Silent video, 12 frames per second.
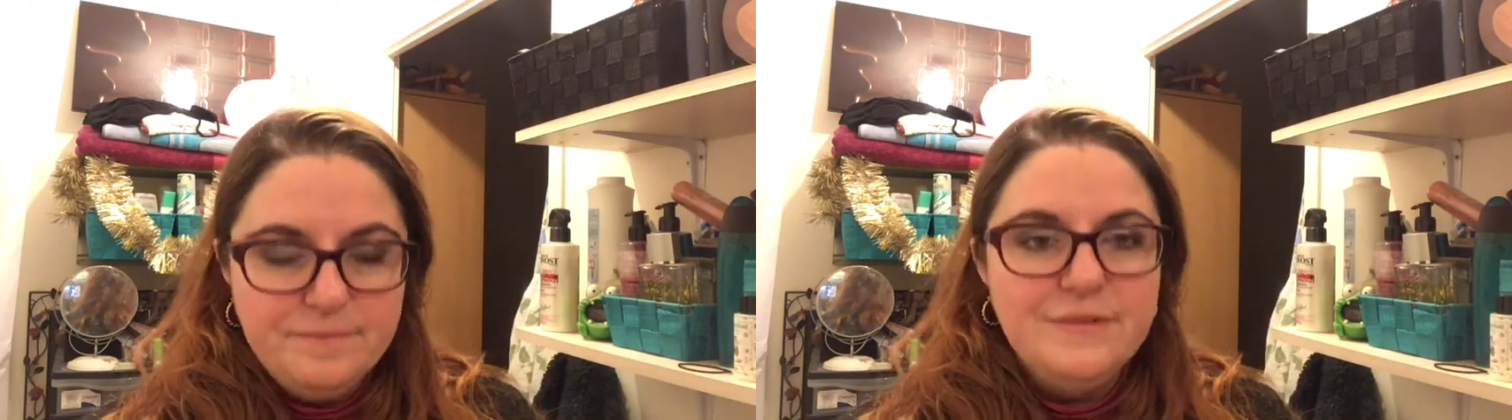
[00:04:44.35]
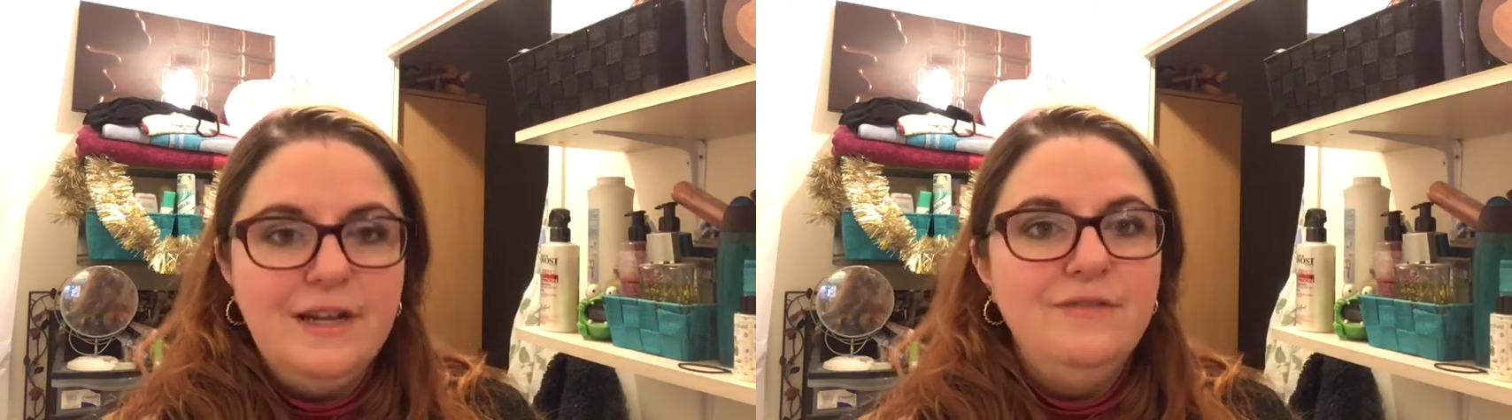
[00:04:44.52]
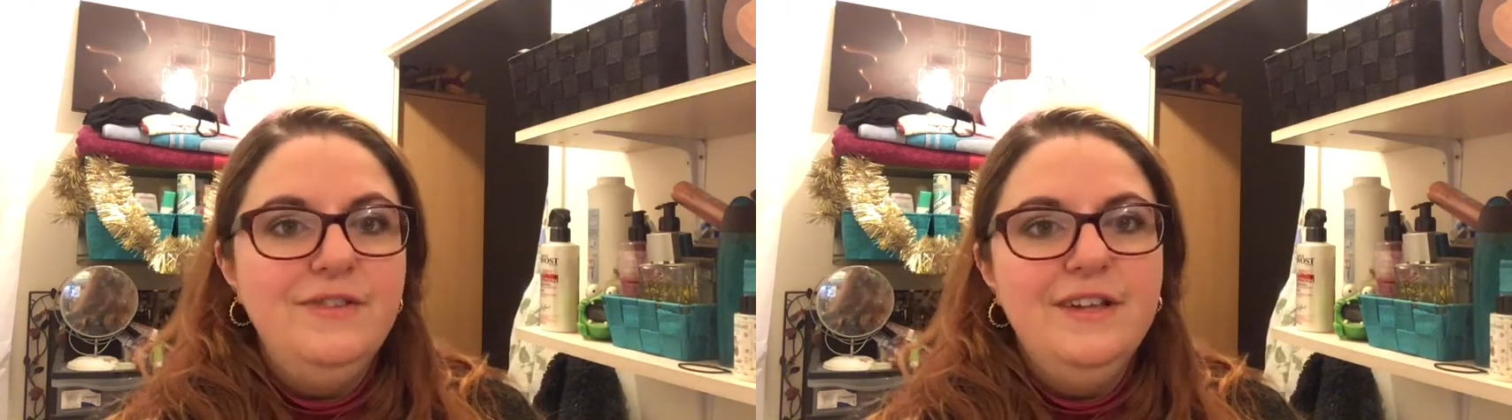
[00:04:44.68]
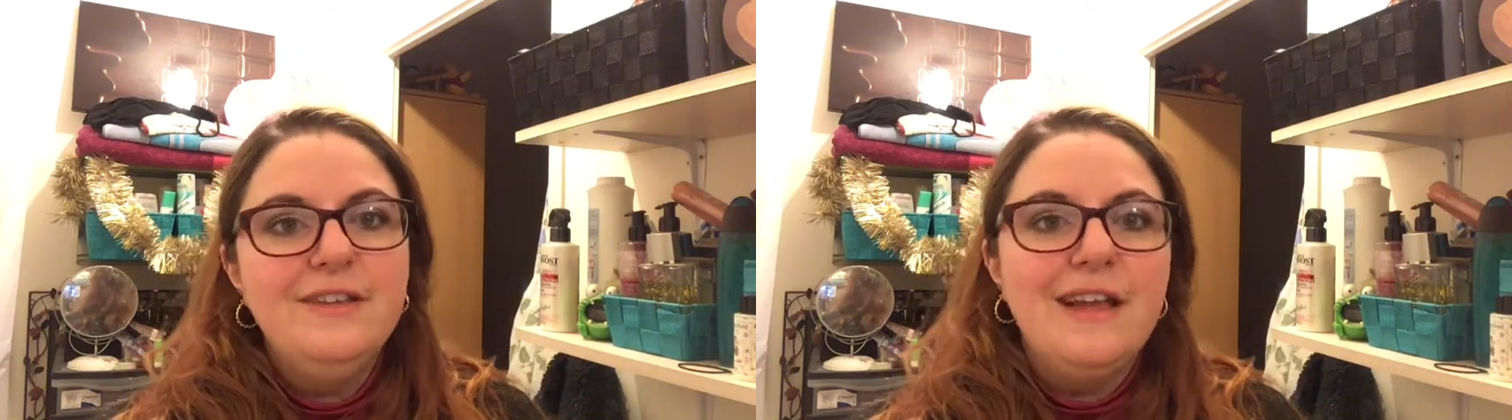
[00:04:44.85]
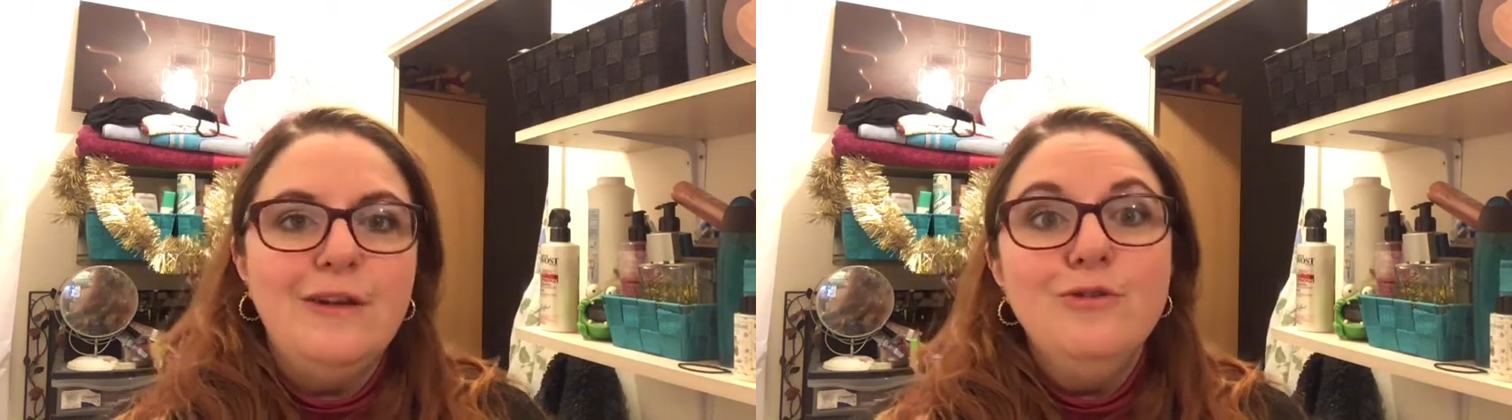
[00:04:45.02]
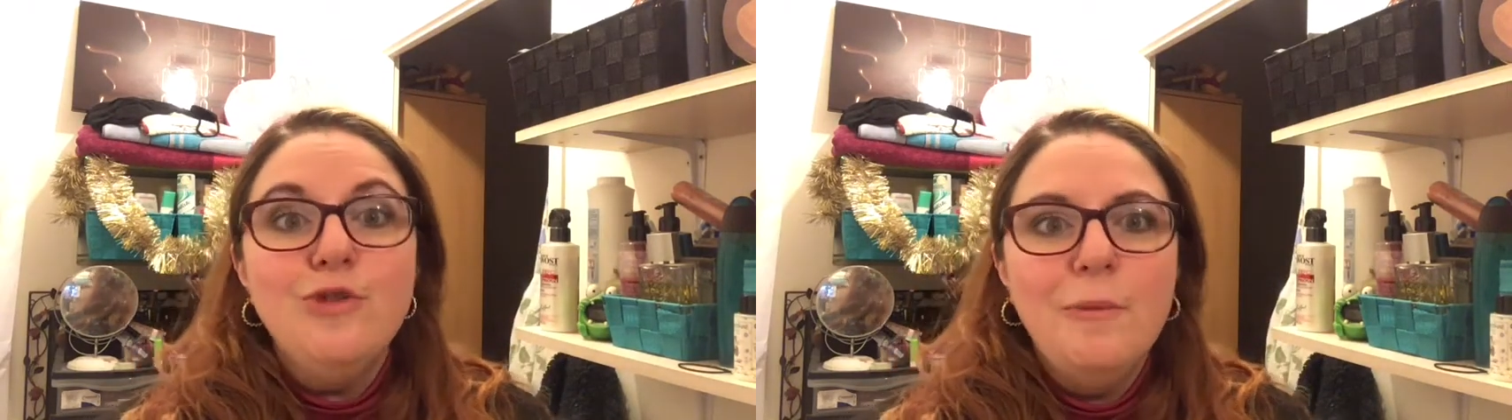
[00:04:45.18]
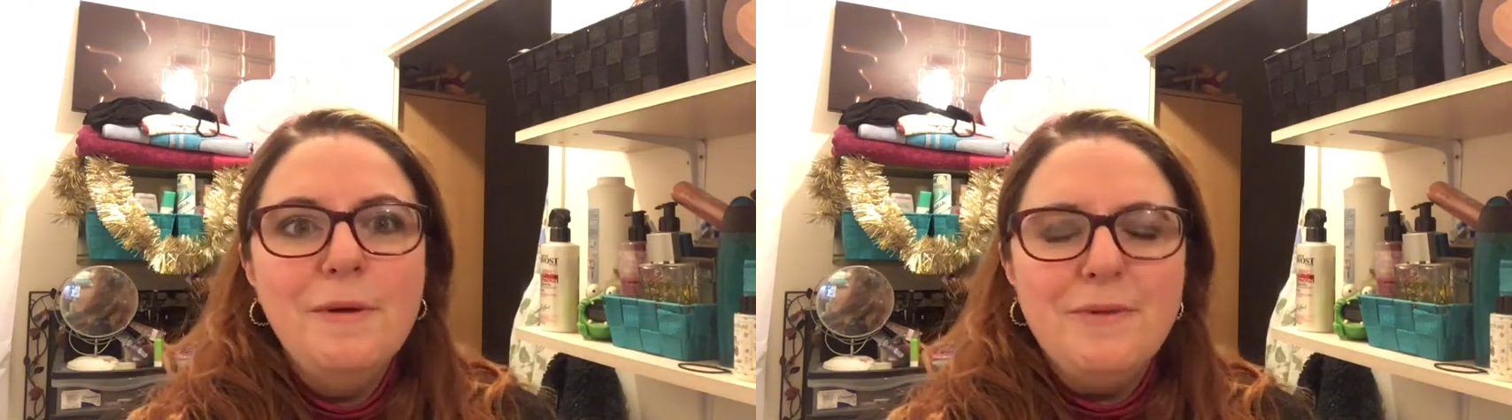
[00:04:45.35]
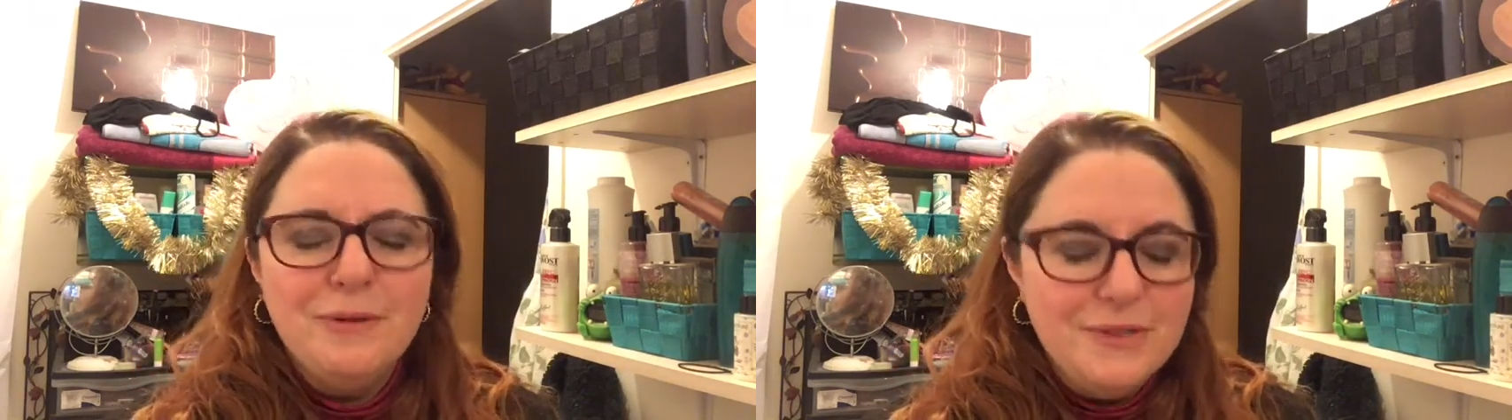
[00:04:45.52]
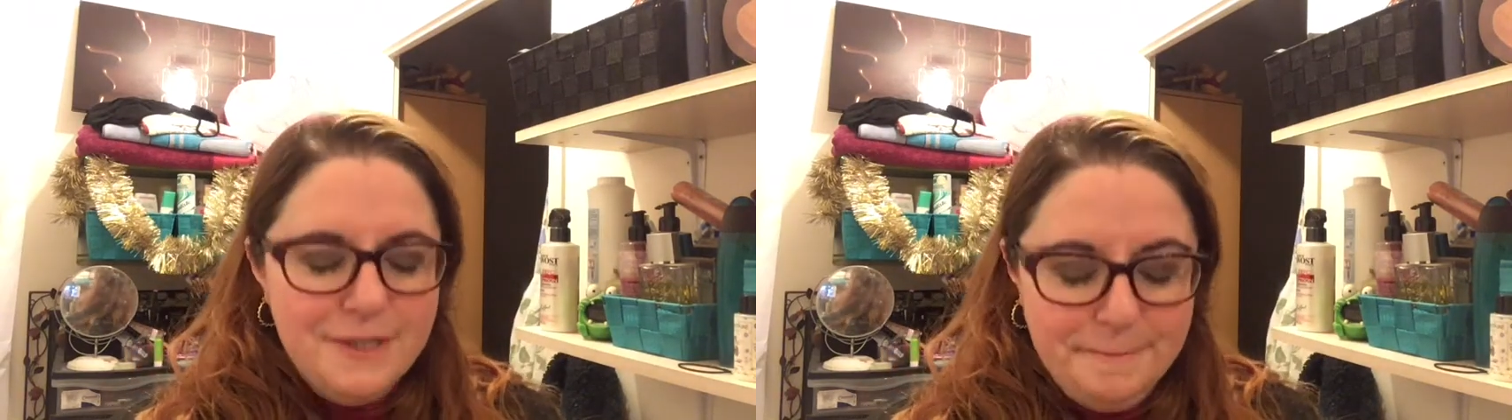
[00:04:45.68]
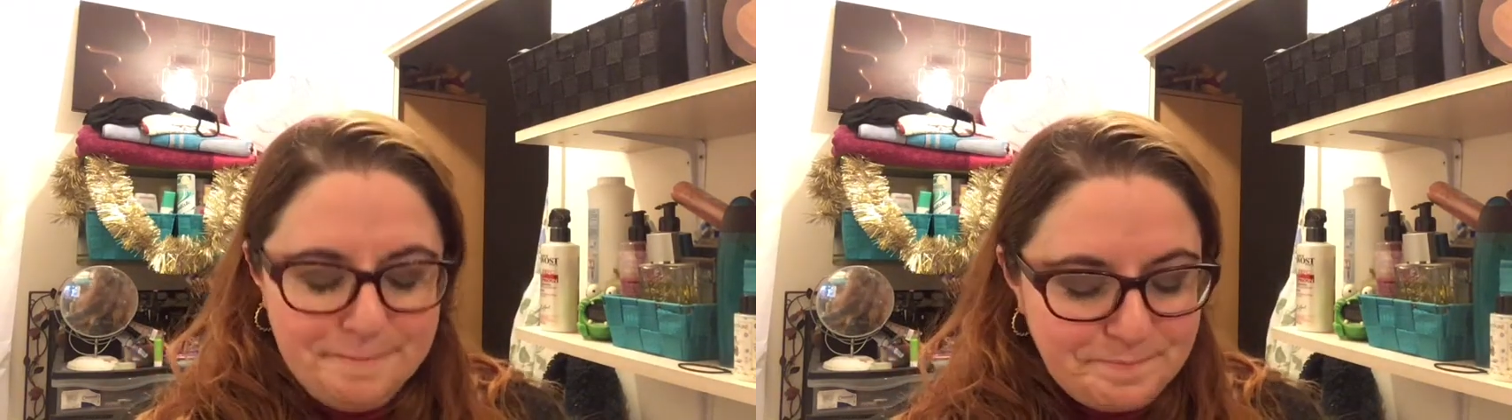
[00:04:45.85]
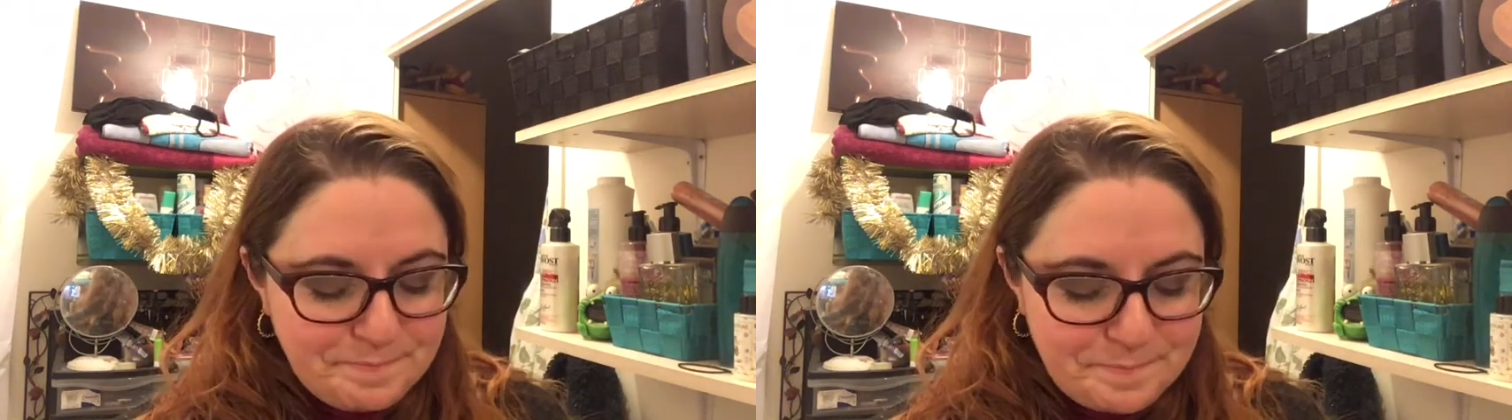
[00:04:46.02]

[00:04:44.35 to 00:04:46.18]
t'as deviné, t'as lu dans mes pensées.